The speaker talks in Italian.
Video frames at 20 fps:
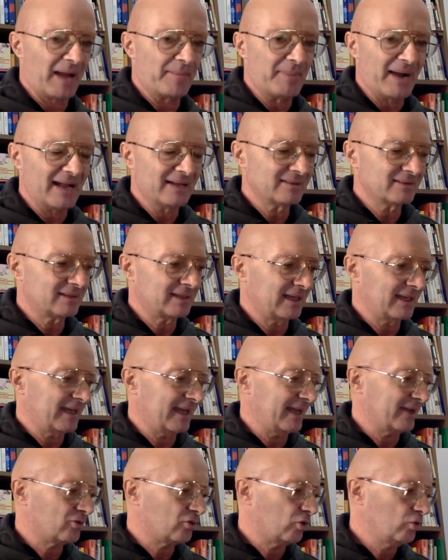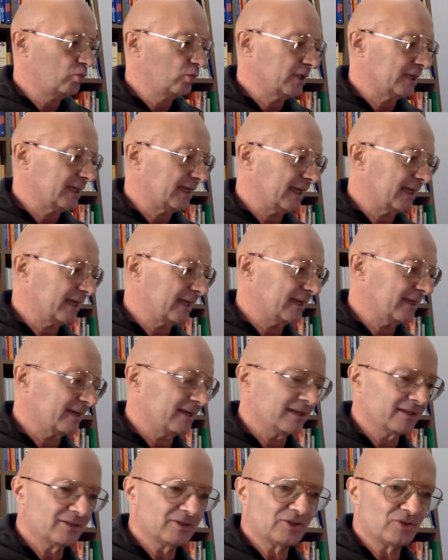Amante è colui che,
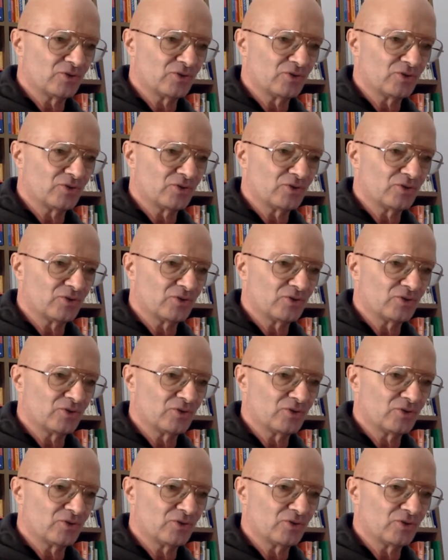eh,